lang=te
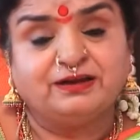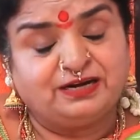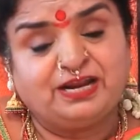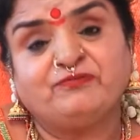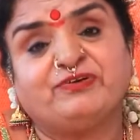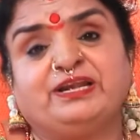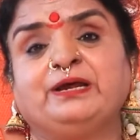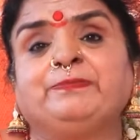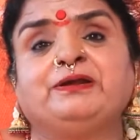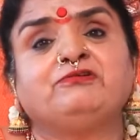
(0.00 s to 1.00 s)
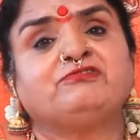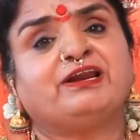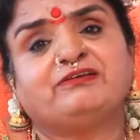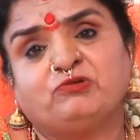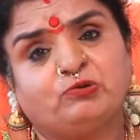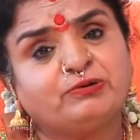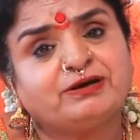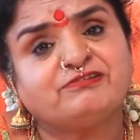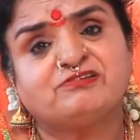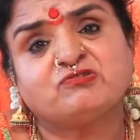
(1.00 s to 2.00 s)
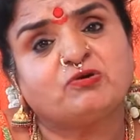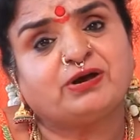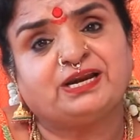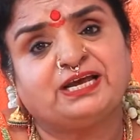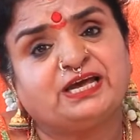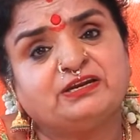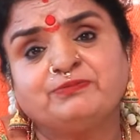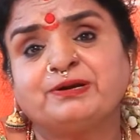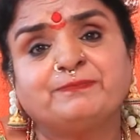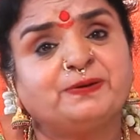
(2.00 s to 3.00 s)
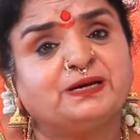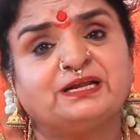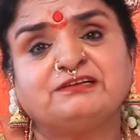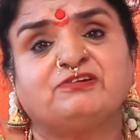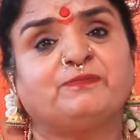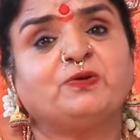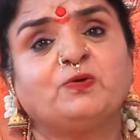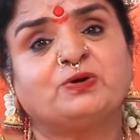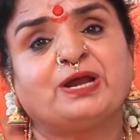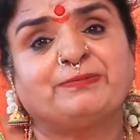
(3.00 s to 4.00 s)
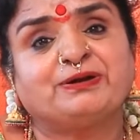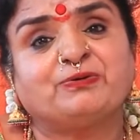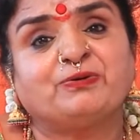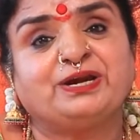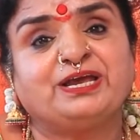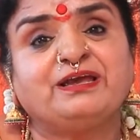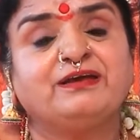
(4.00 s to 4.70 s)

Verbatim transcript: నేను వేరే పనులు చాలా సులువుగా చేసుకోగలిగానని మనం పిల్లలకు చెప్తూ ఉన్నామనుకోండి